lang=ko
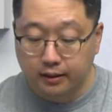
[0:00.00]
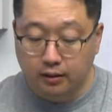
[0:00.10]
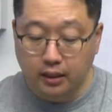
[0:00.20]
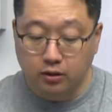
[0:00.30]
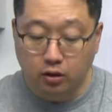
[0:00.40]

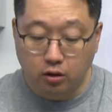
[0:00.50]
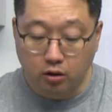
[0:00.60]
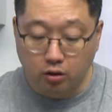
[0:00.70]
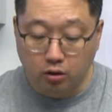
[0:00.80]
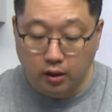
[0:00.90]

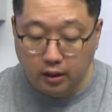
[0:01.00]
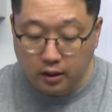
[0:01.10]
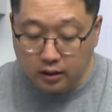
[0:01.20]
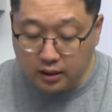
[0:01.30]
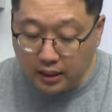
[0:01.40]
그래서
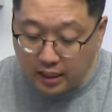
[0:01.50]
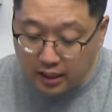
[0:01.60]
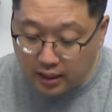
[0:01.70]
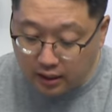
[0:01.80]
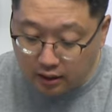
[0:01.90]

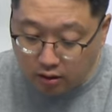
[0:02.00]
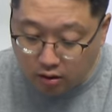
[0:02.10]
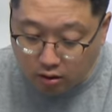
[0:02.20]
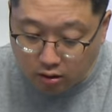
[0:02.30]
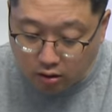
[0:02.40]
지난
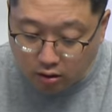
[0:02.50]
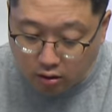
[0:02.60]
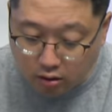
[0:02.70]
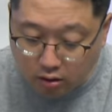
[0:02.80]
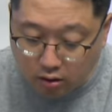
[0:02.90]

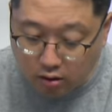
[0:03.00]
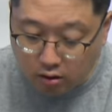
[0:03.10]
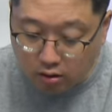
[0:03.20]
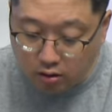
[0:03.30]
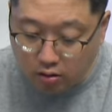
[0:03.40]

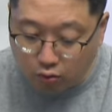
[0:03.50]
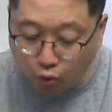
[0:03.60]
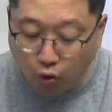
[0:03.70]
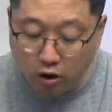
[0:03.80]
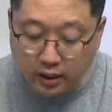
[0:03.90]
어
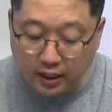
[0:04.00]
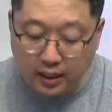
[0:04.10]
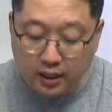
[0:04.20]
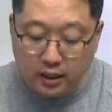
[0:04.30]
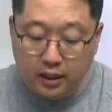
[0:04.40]
5월
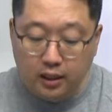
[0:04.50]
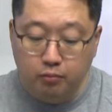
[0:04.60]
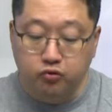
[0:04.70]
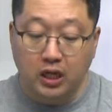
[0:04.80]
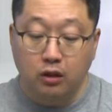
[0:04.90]
달에
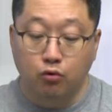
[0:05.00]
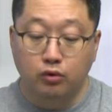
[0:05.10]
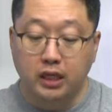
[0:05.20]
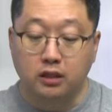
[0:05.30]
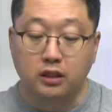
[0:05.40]
부산
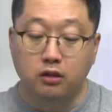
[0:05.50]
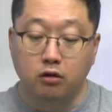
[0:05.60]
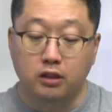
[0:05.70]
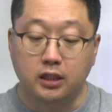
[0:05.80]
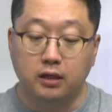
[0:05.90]
공장
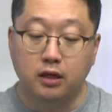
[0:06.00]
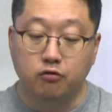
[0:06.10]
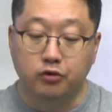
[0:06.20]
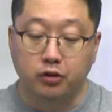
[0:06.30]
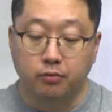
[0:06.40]
증설을 진행을
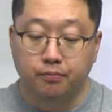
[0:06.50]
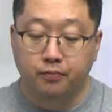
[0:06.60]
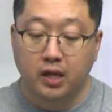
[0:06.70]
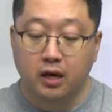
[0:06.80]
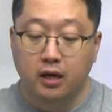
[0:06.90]
했고요. 네.